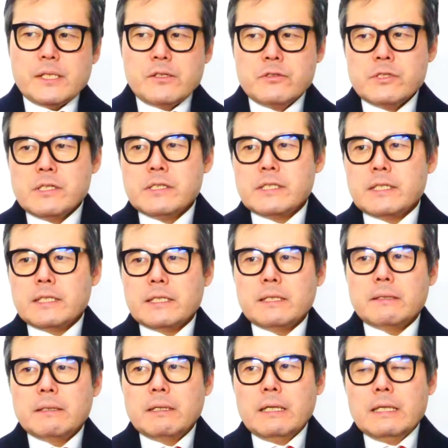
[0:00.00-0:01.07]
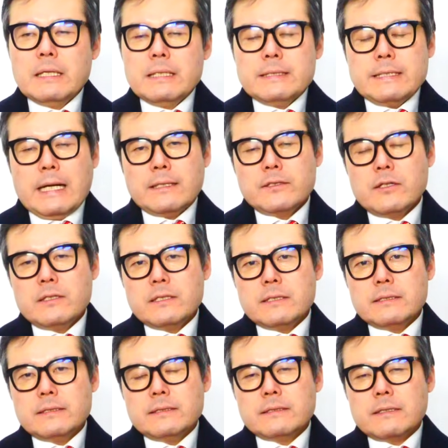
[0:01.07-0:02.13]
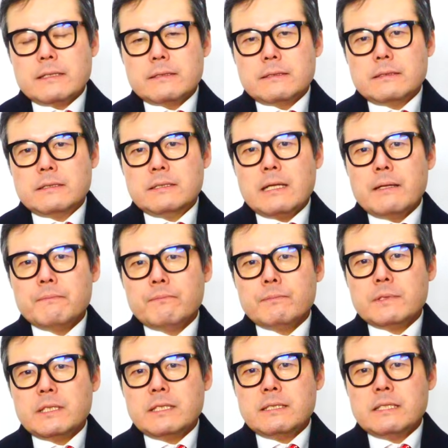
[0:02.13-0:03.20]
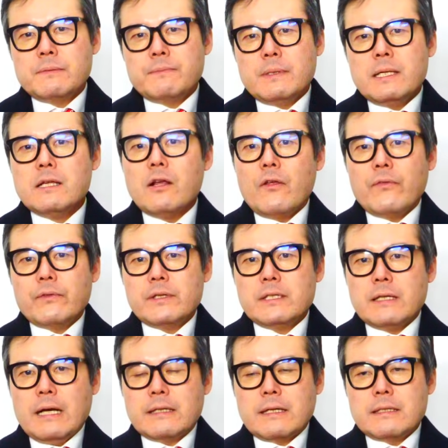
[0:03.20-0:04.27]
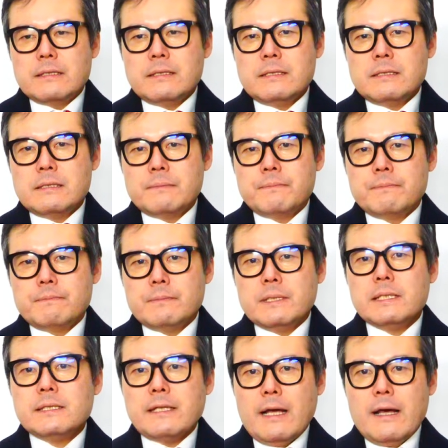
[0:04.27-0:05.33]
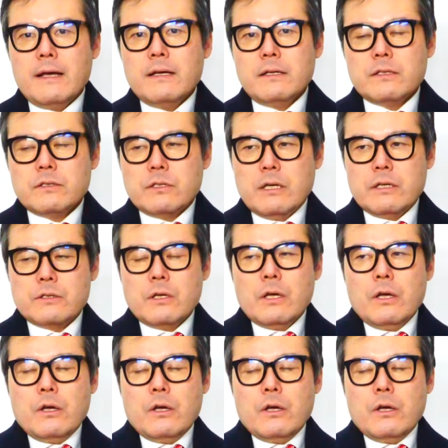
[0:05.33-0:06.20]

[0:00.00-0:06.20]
현재 이제 작년 그러니까 지난 21년 아니 21대 예,